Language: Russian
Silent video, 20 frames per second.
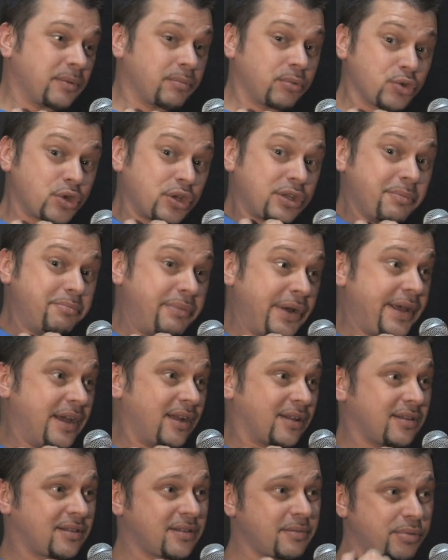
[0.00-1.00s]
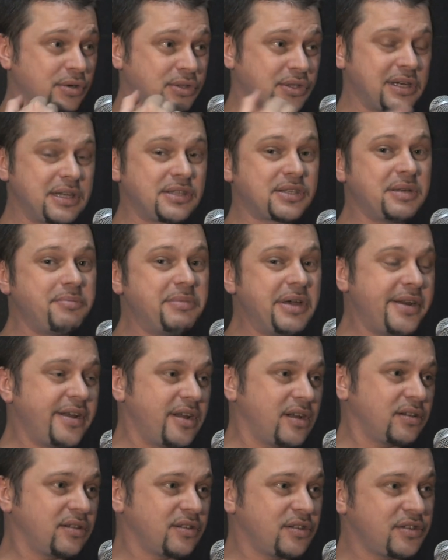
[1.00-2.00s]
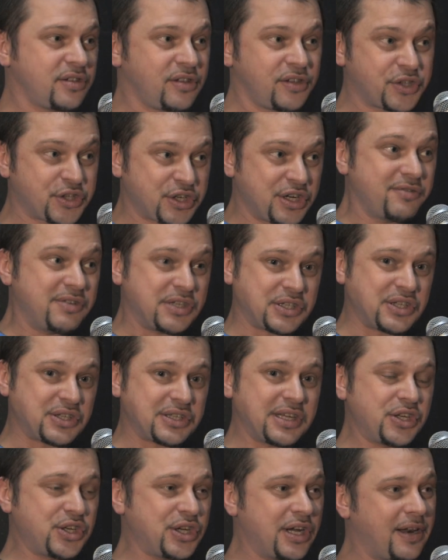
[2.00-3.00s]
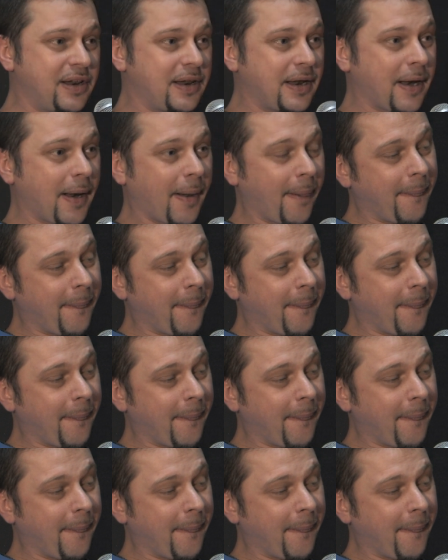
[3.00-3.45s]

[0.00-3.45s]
Ну что это бред, это просто лицемерие, лживость изначально.